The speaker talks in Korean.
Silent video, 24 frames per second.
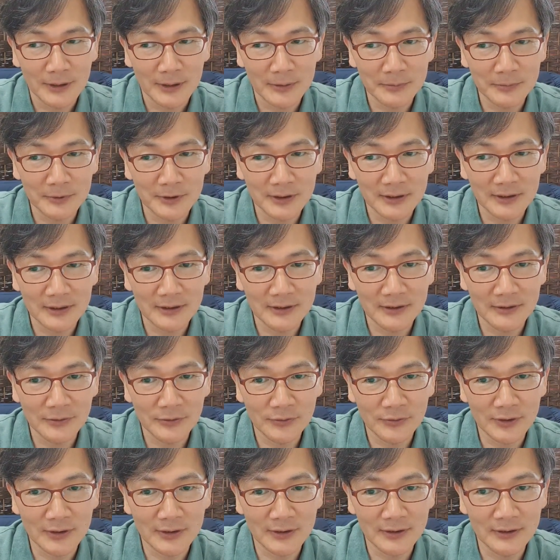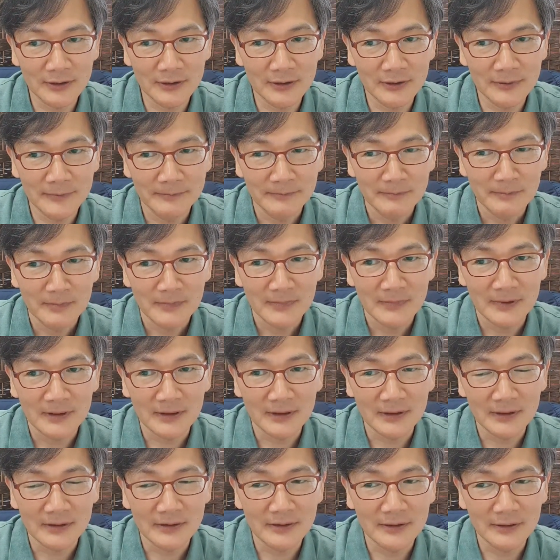또 아무리 큰 죄를
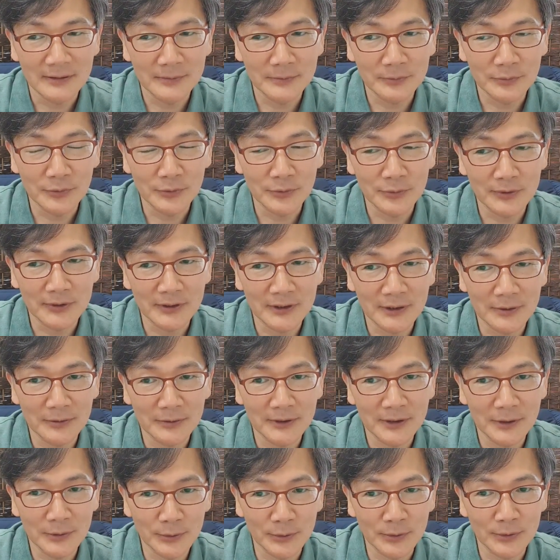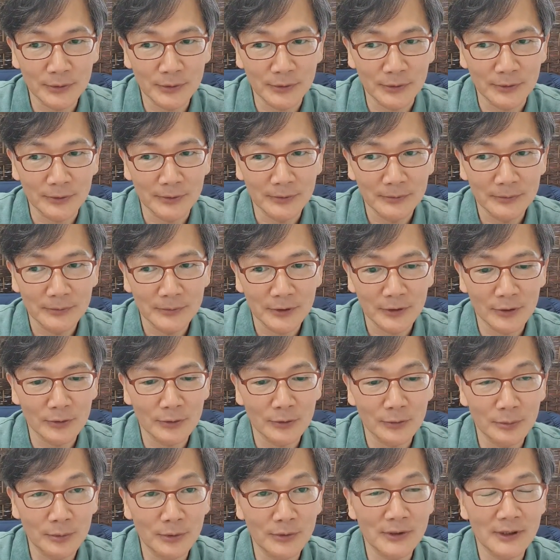음, 지은 부족이라고 해도
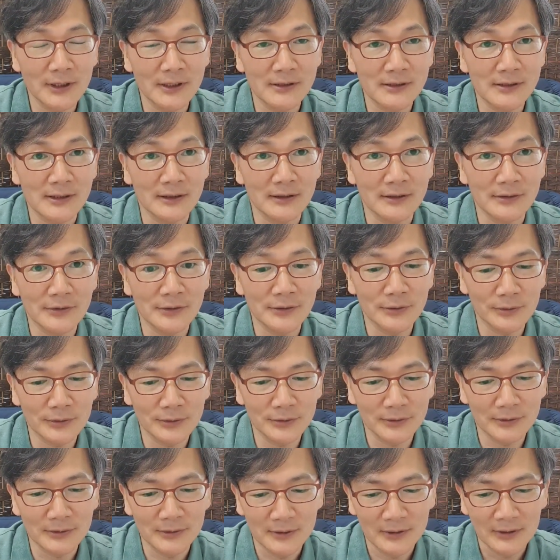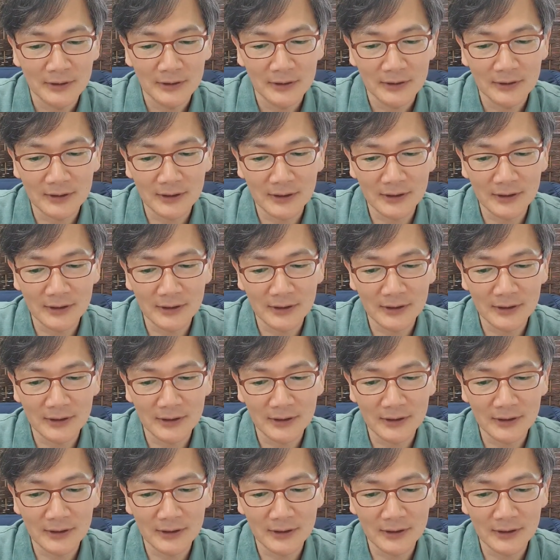결코 포기하지 않으시고